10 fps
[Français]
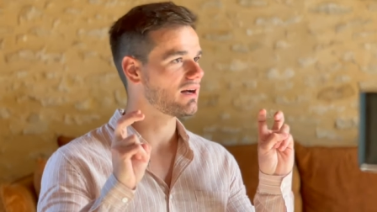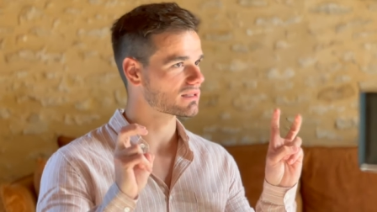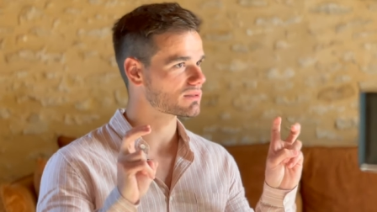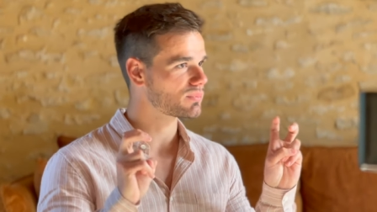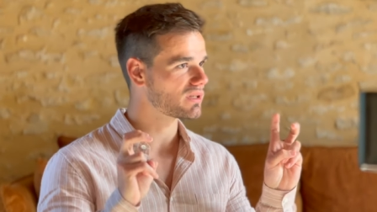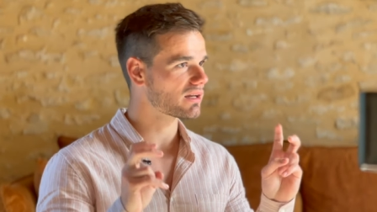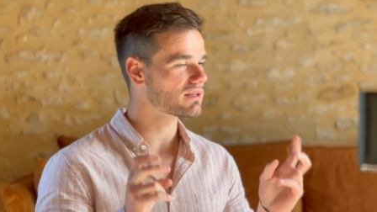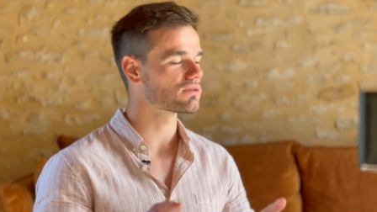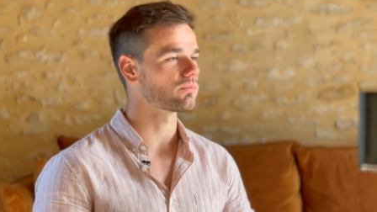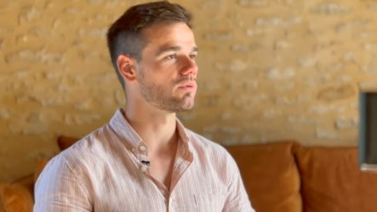inspiré,
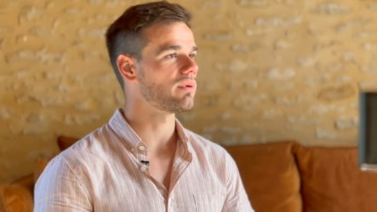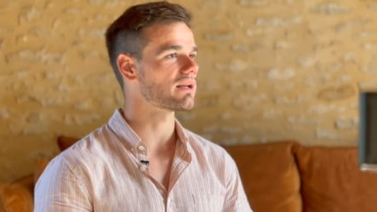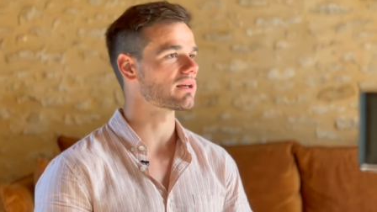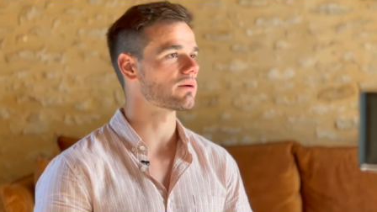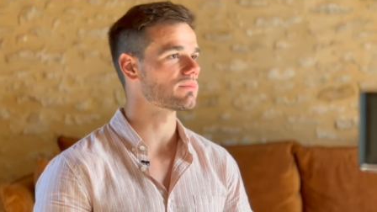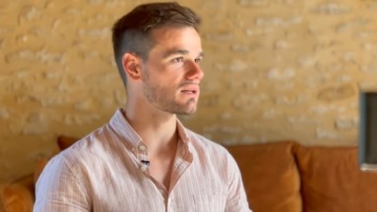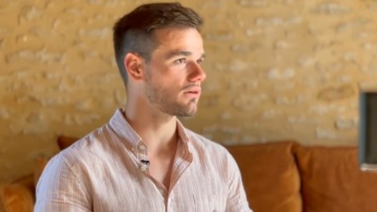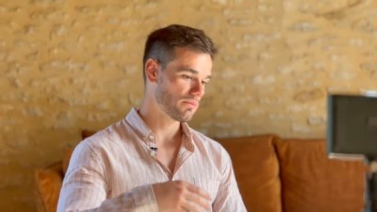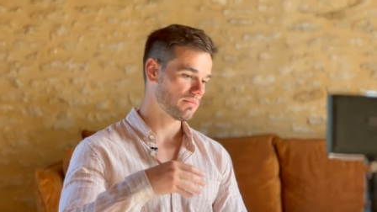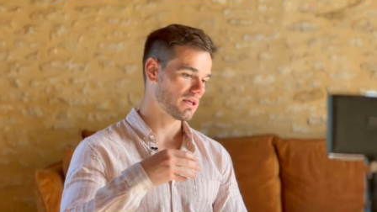si on peut parler comme
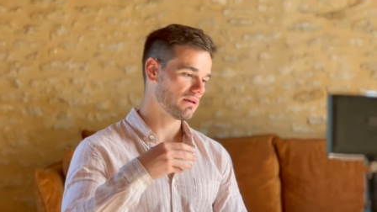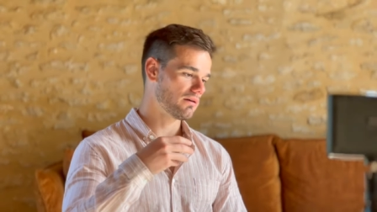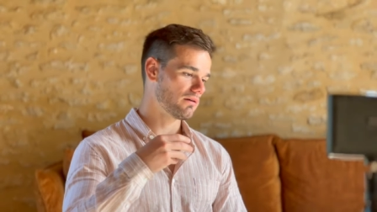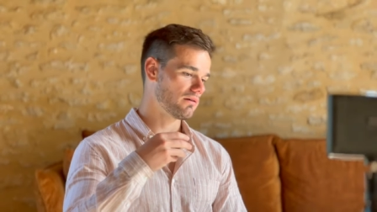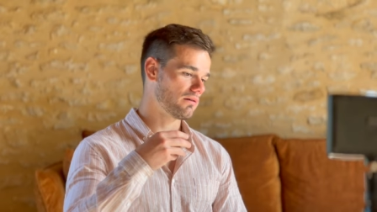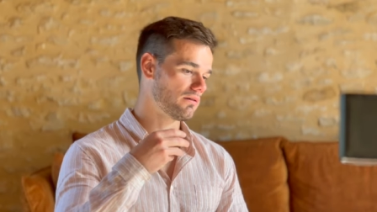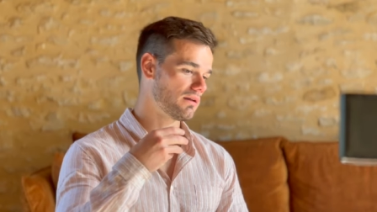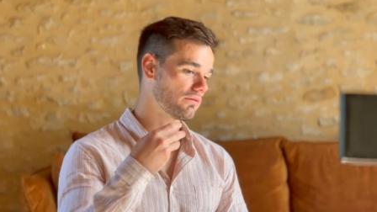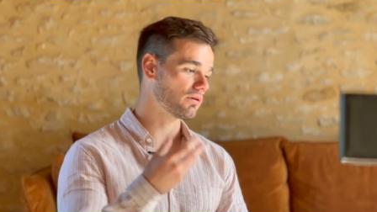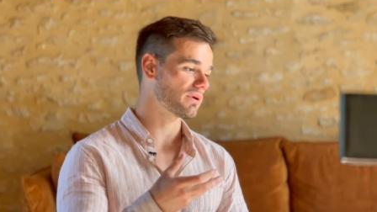ça, mais euh,
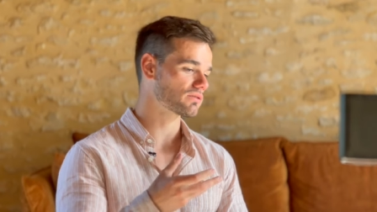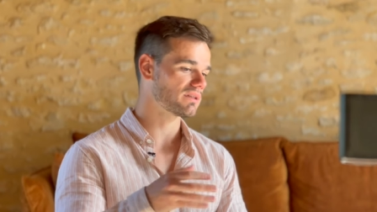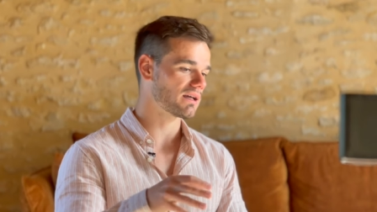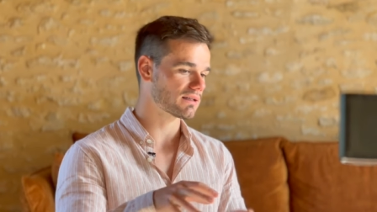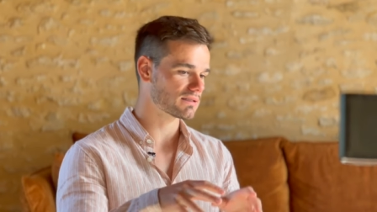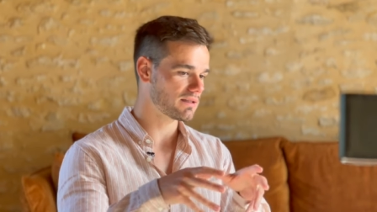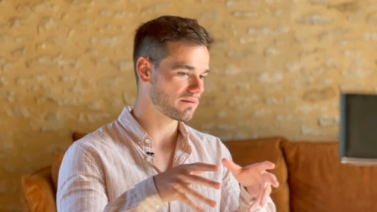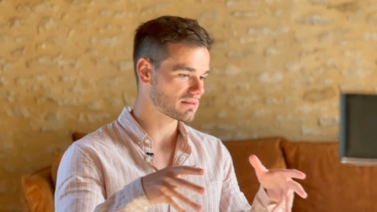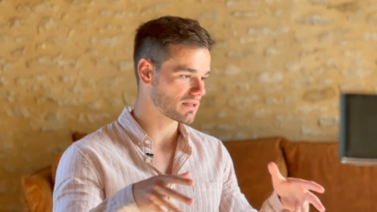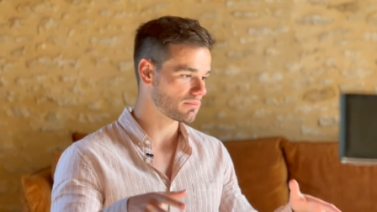la formation des racines
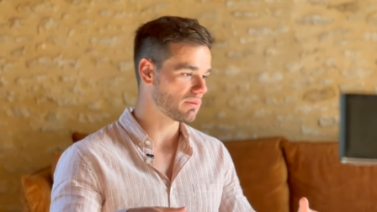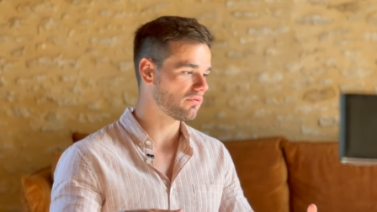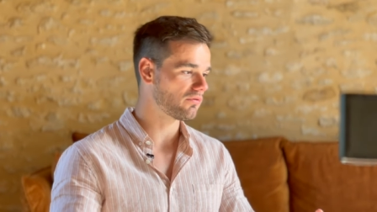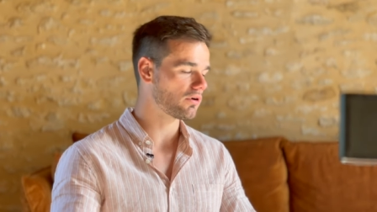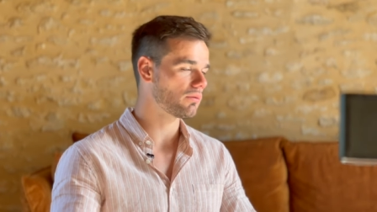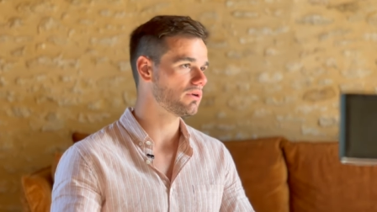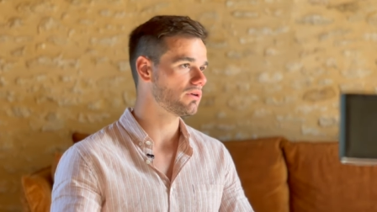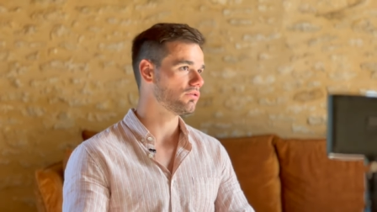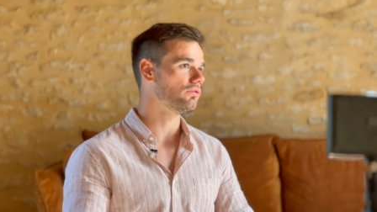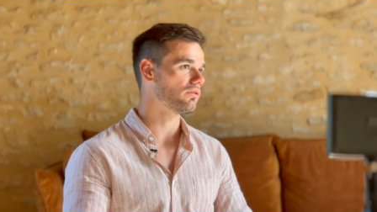avec cette même forme
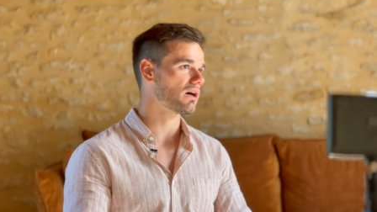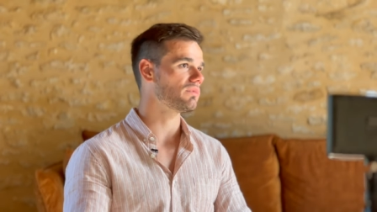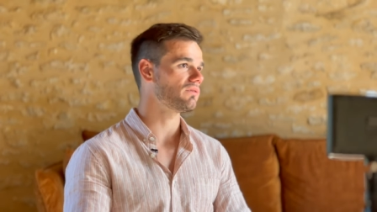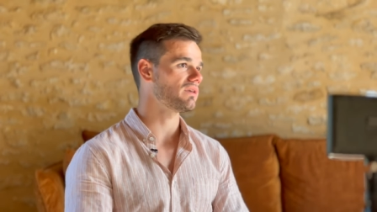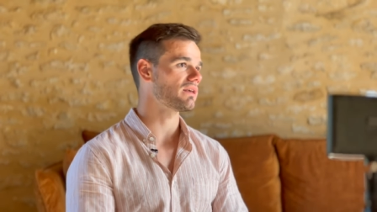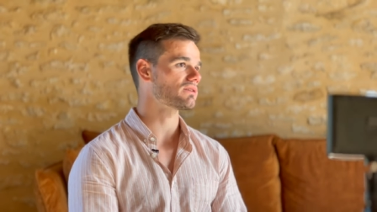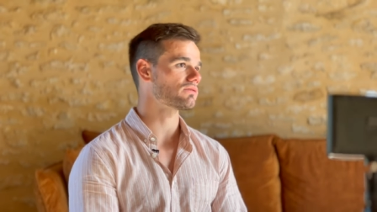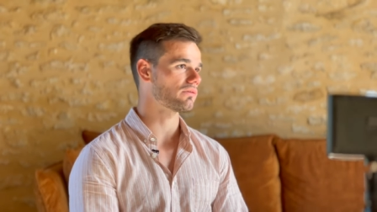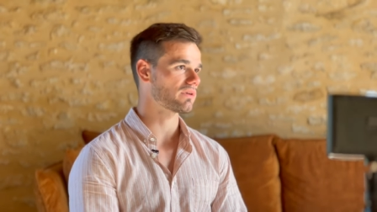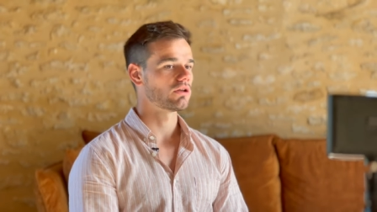de
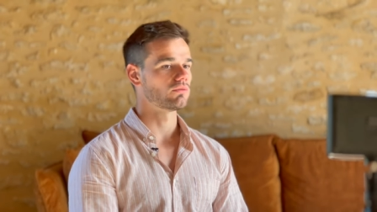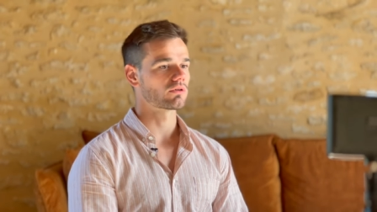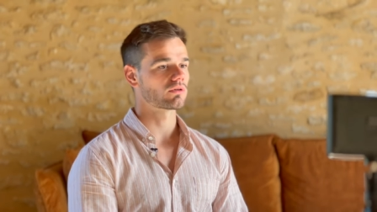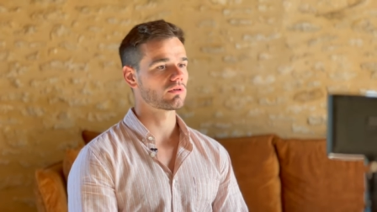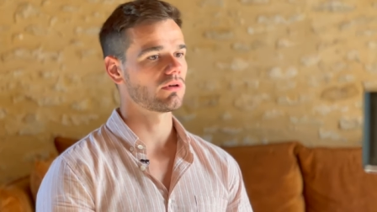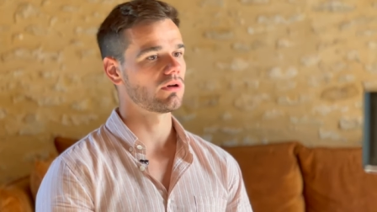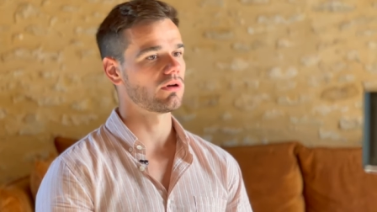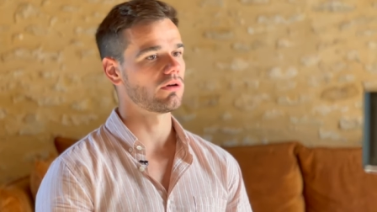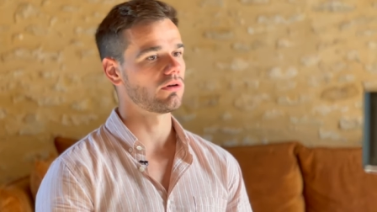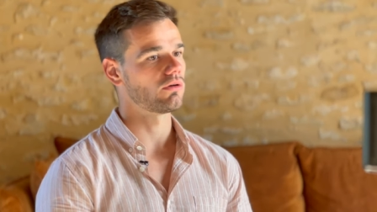ramification en fait. Donc
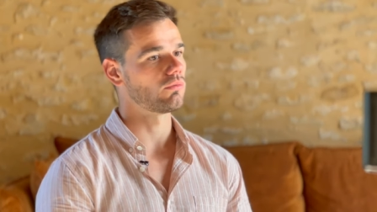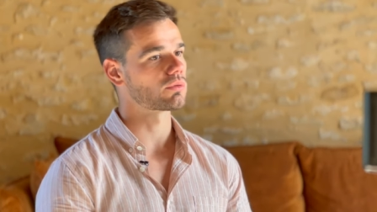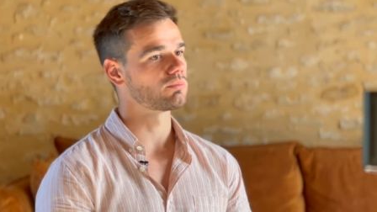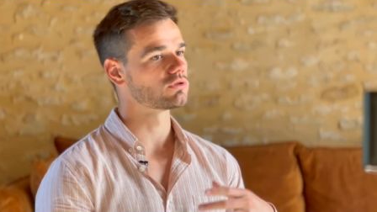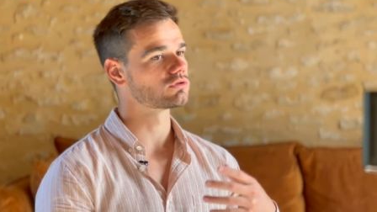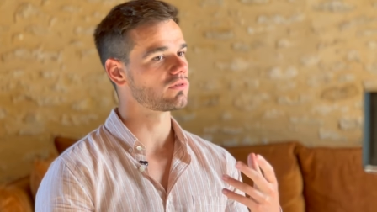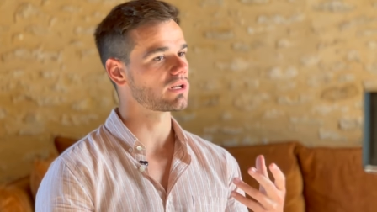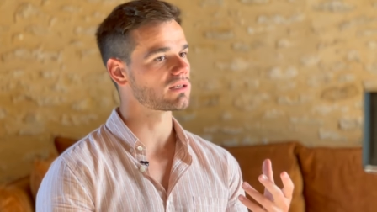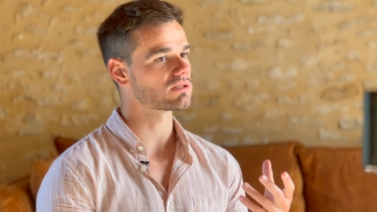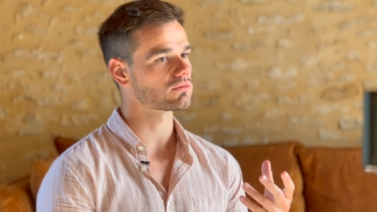euh, on se pose souvent
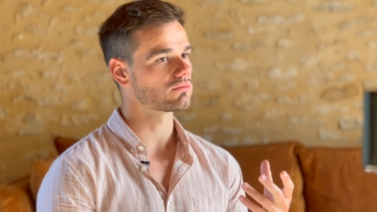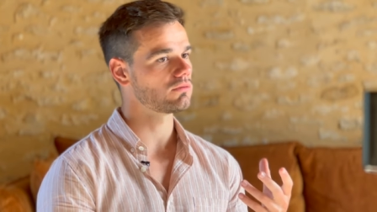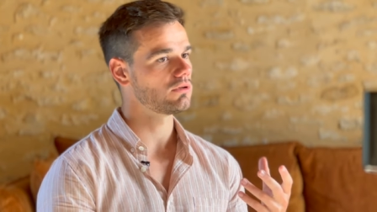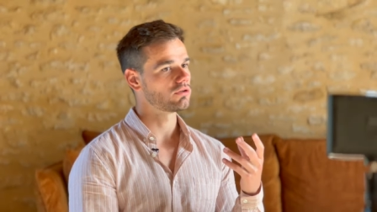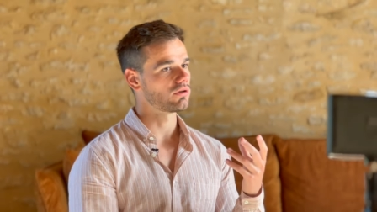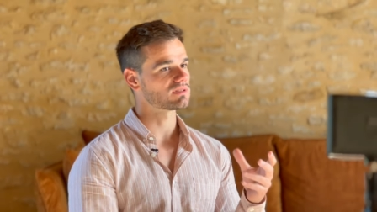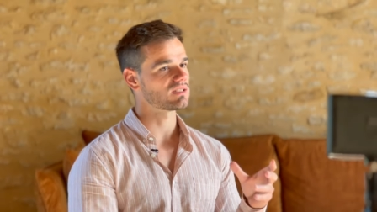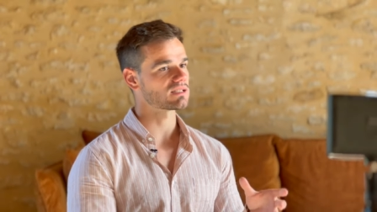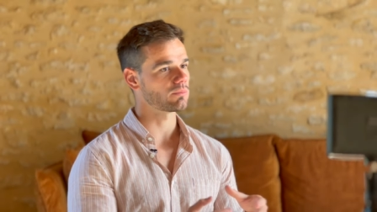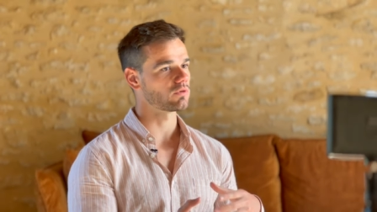la question dans
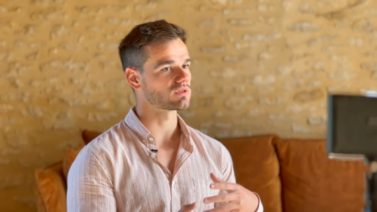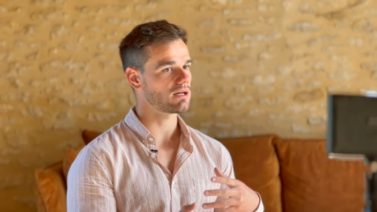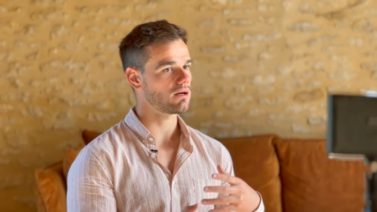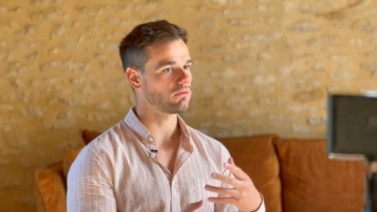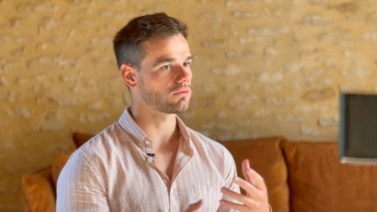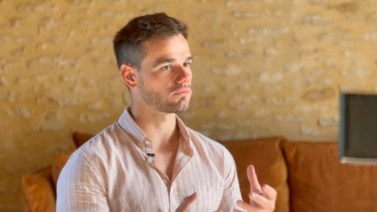ces symbioses-là, où